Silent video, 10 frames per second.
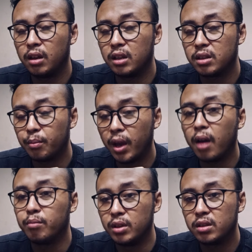Nggak sampai
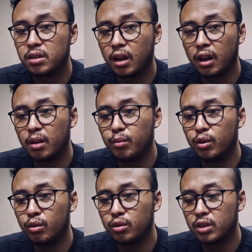habis karena
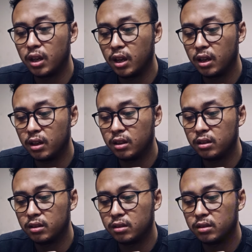menurut saya
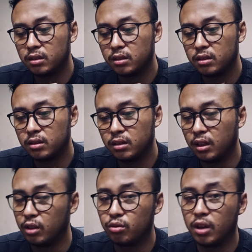
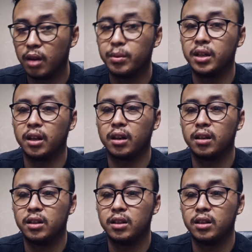ini tuh udah nggak benar.